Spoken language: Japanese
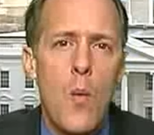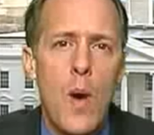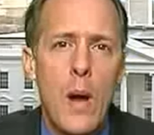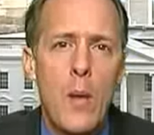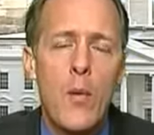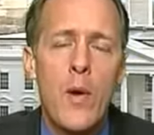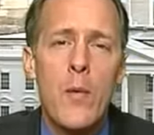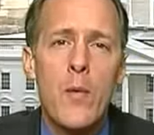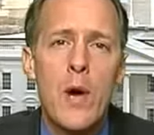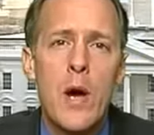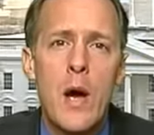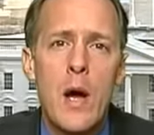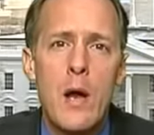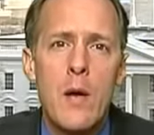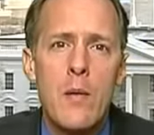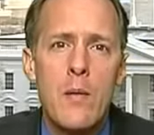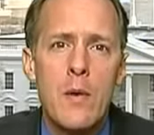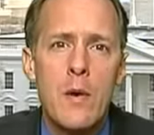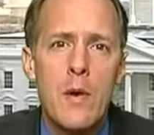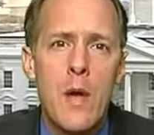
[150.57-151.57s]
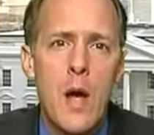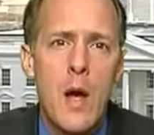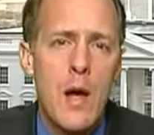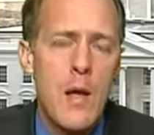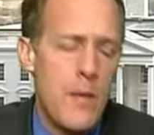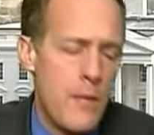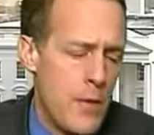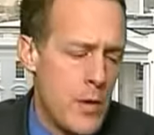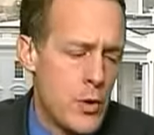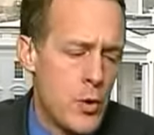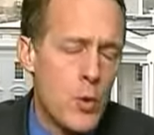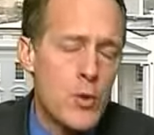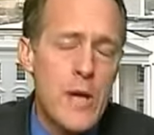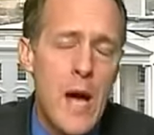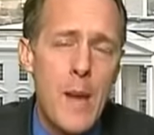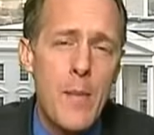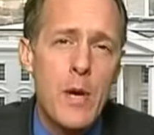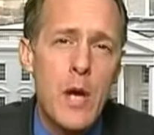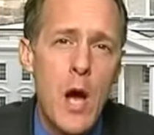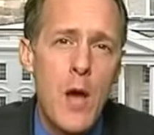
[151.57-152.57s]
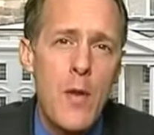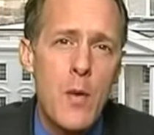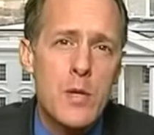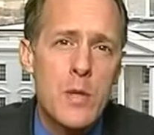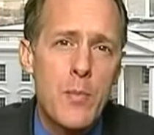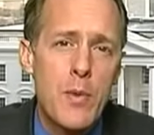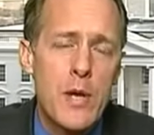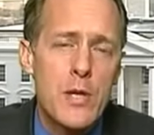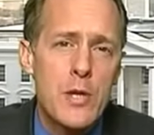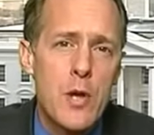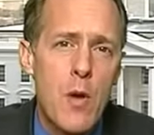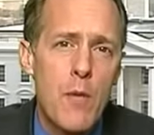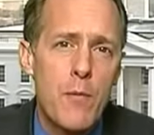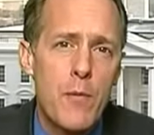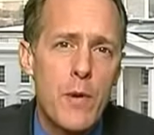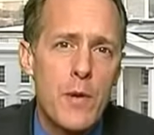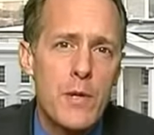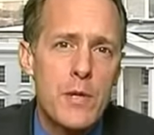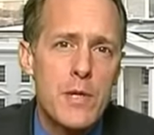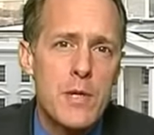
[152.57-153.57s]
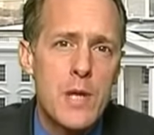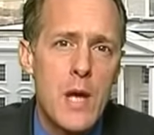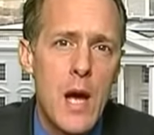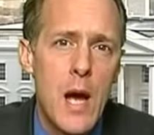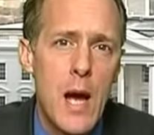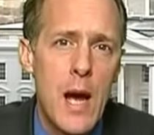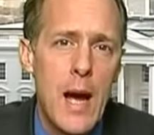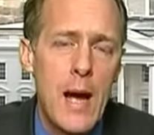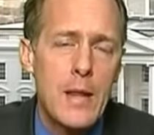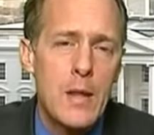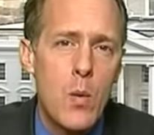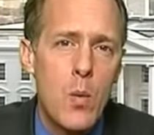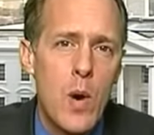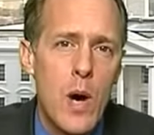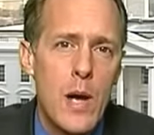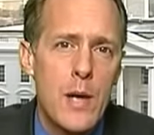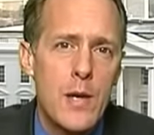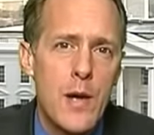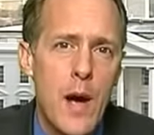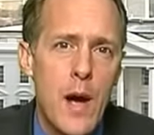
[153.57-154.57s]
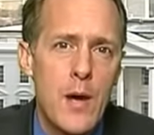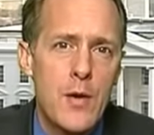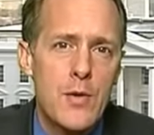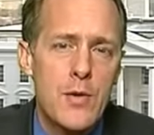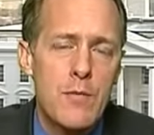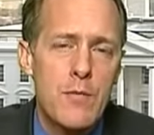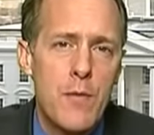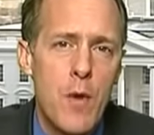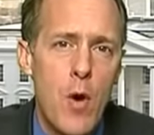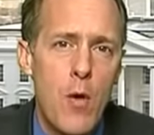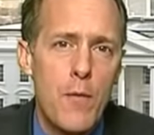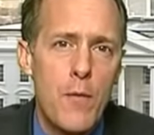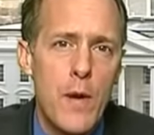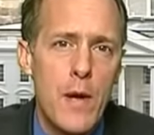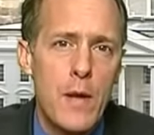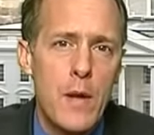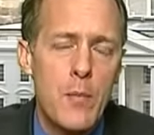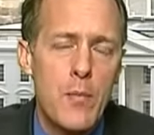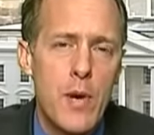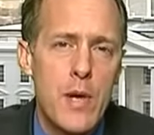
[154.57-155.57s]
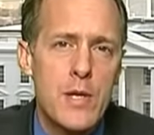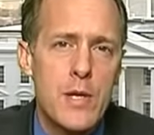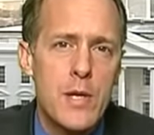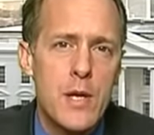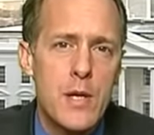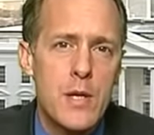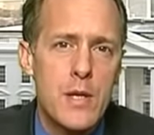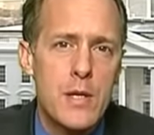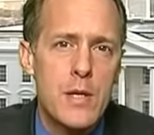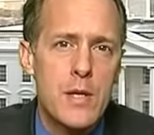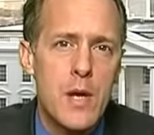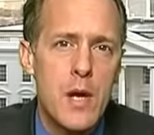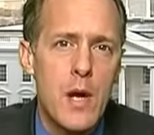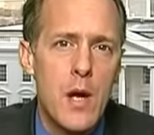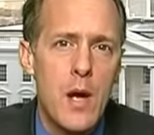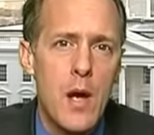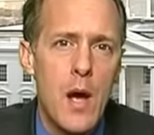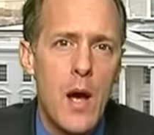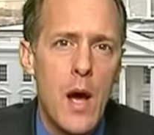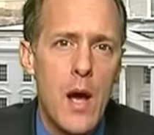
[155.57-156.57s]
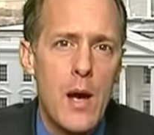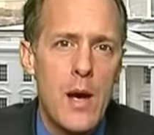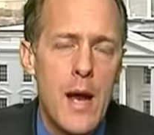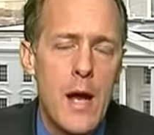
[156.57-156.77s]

この電話について聞きました。先ほど記者会見がホワイトハウスで開かれました。